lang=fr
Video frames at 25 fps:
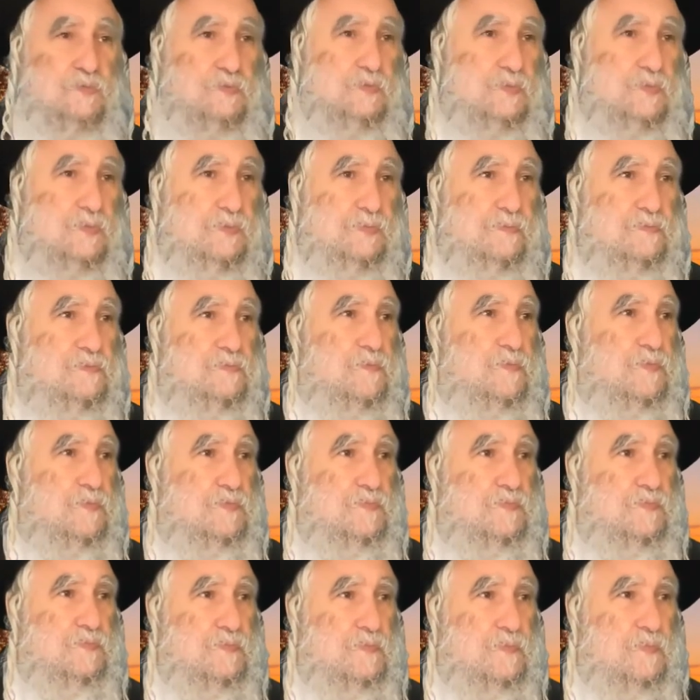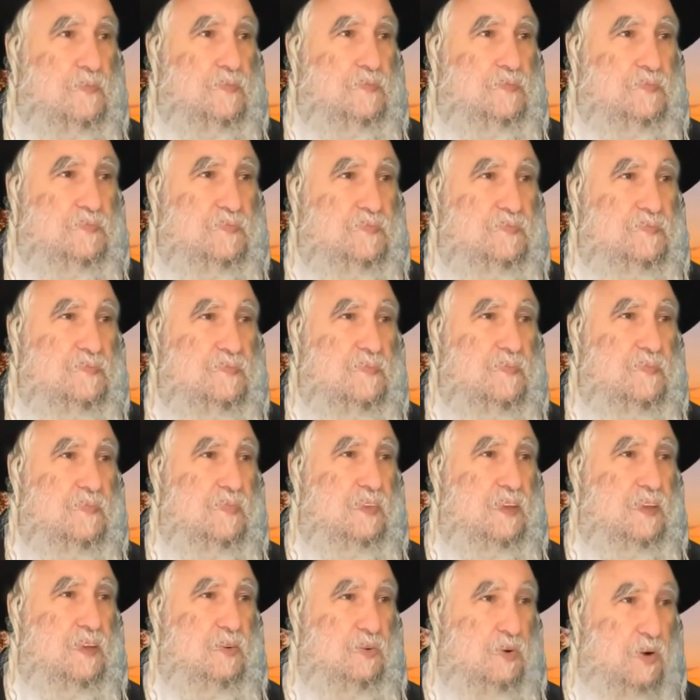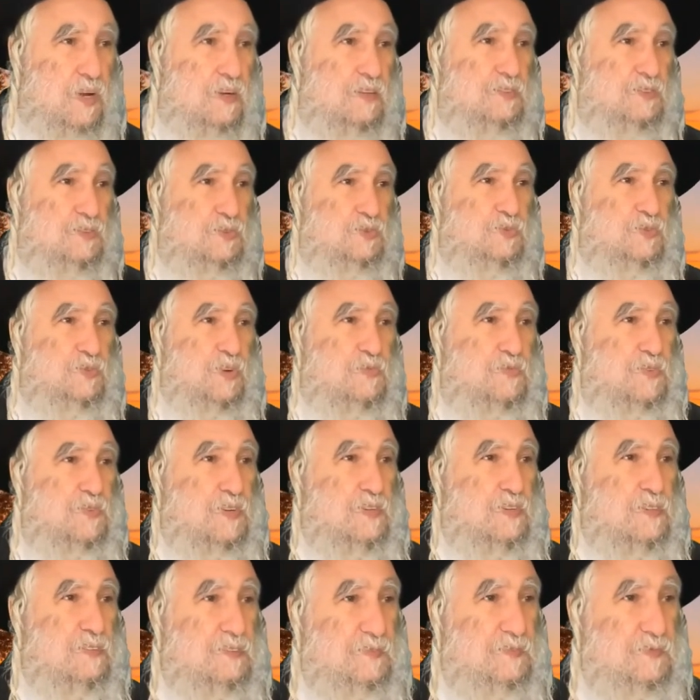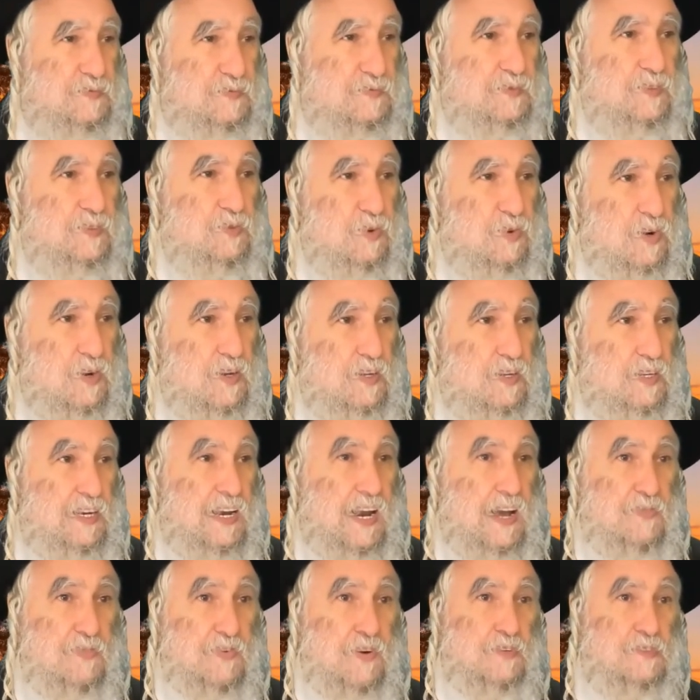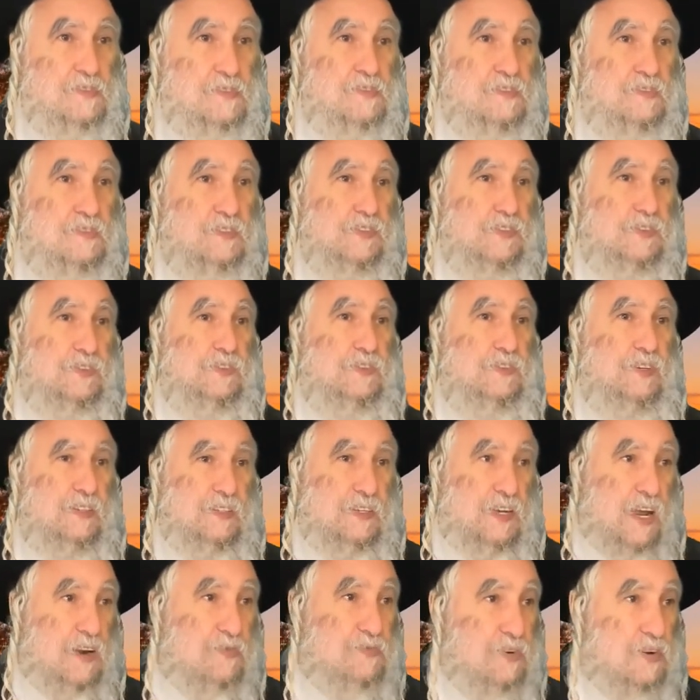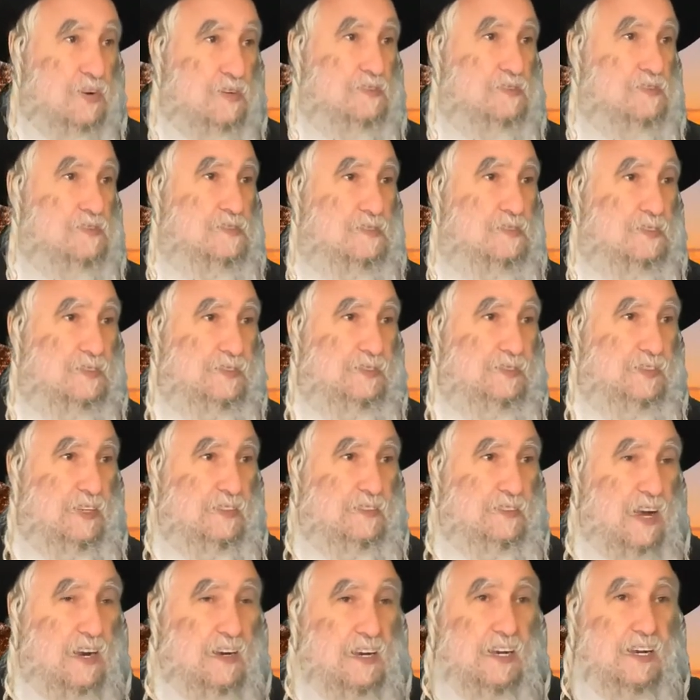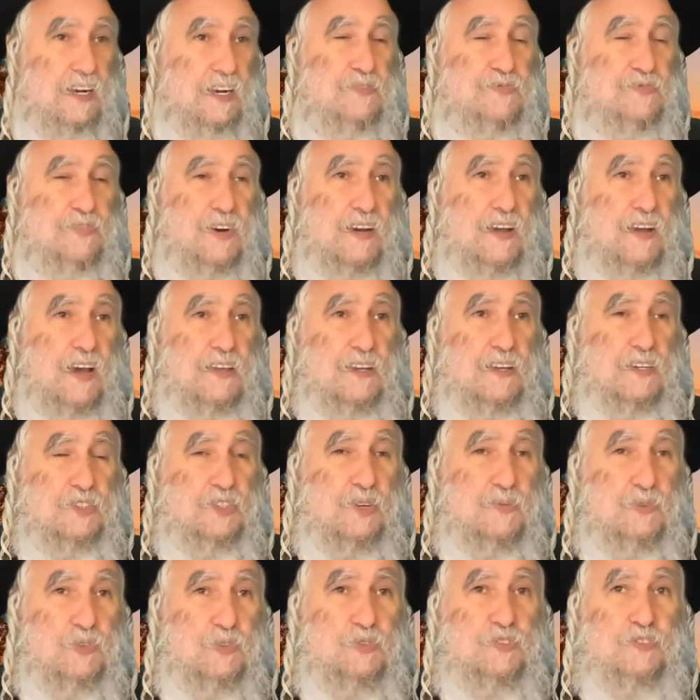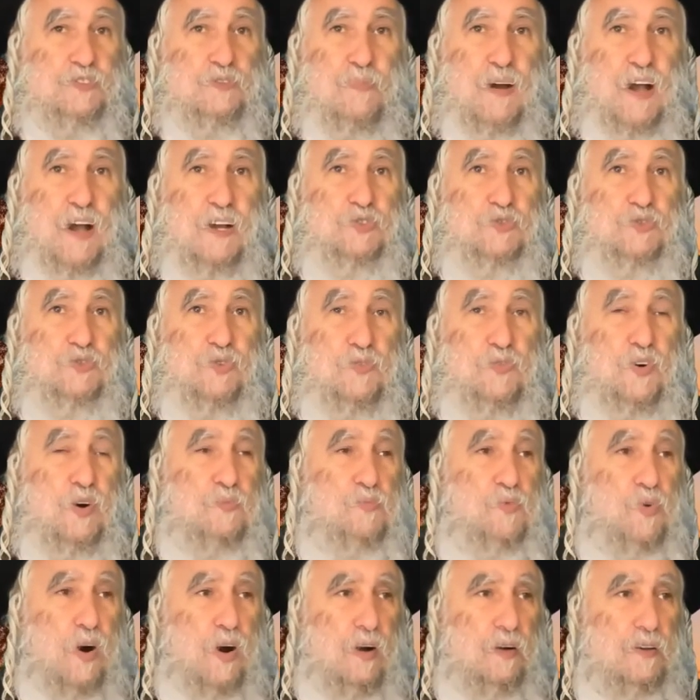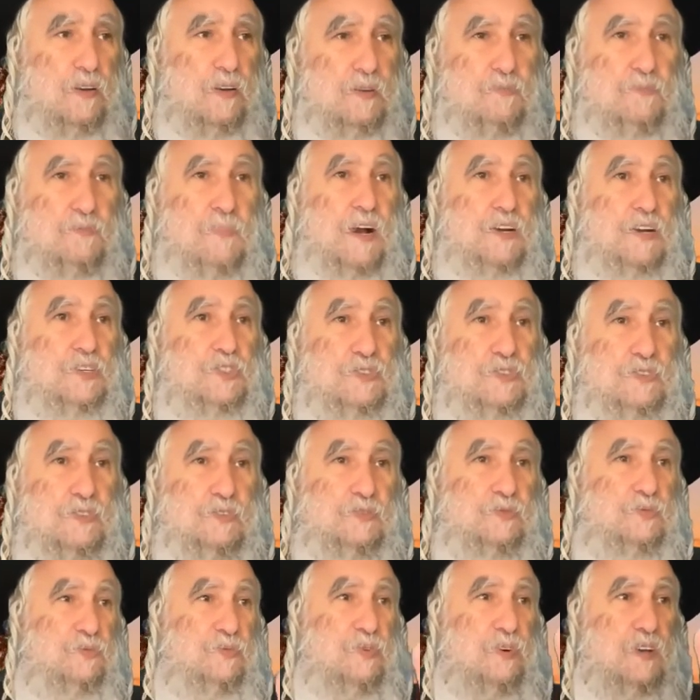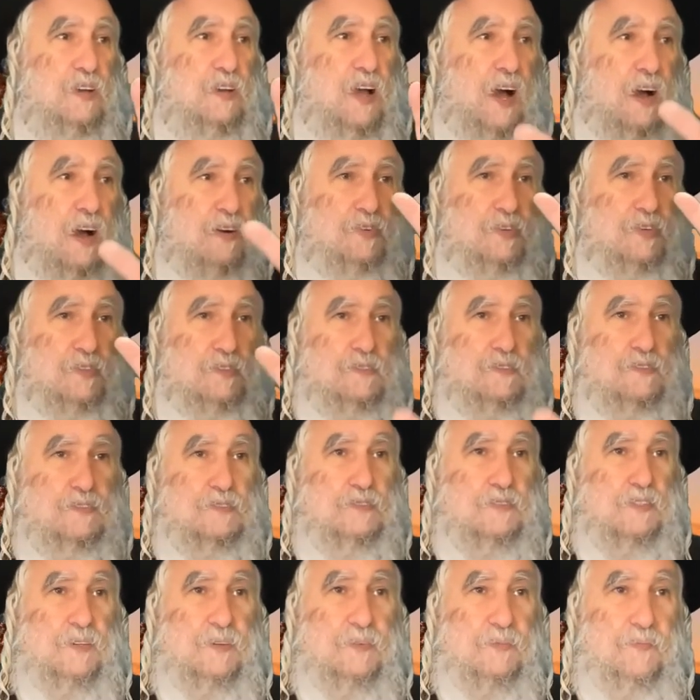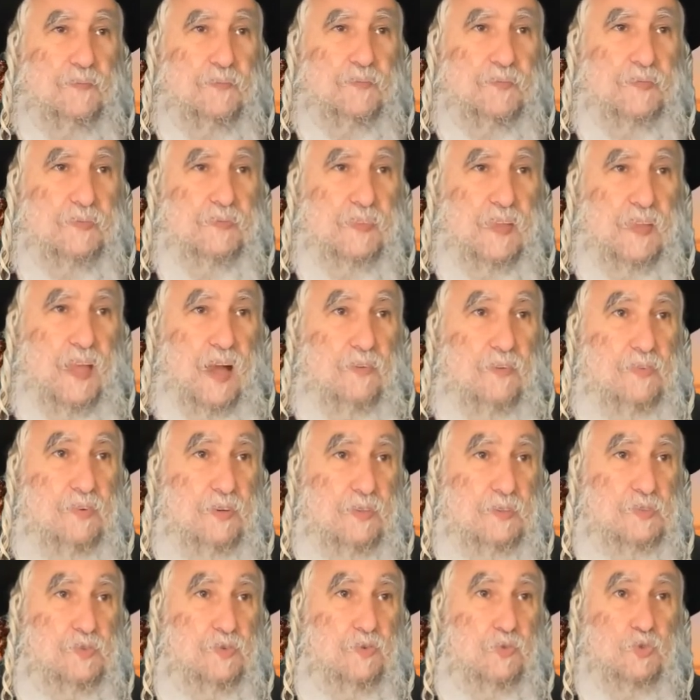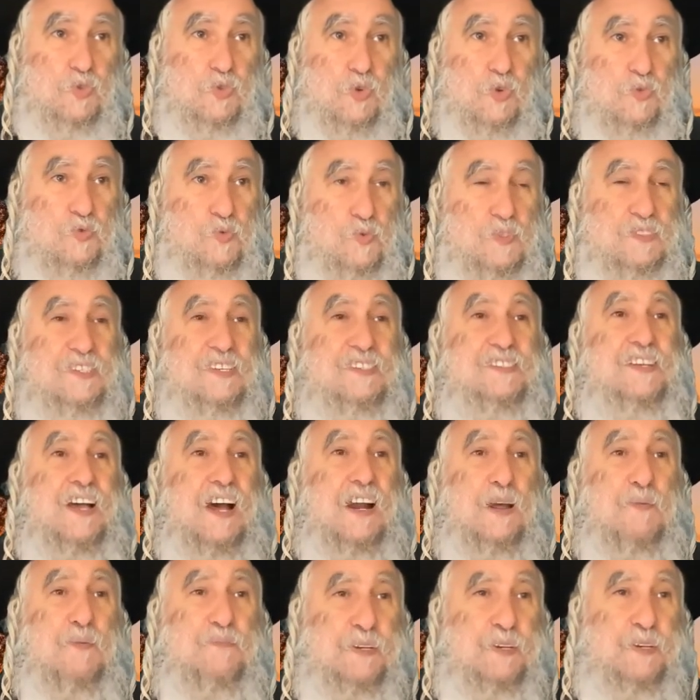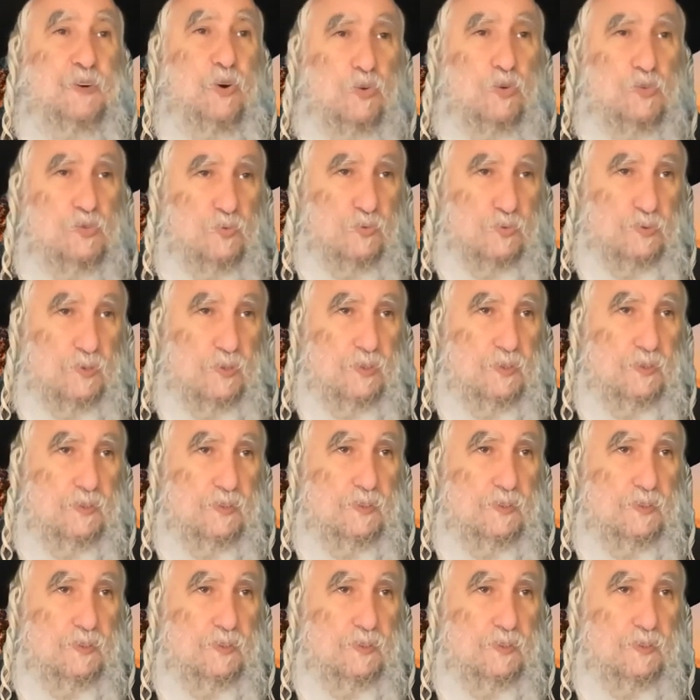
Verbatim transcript: Mais Abraham, c'est celui qui traverse. Ouais, tout à fait. il avance, il avance. Et l'air les fanas Hachem tu marches devant moi, marche, c'est tout, avance, avance. Aujourd'hui, c'est ça la picorsoute.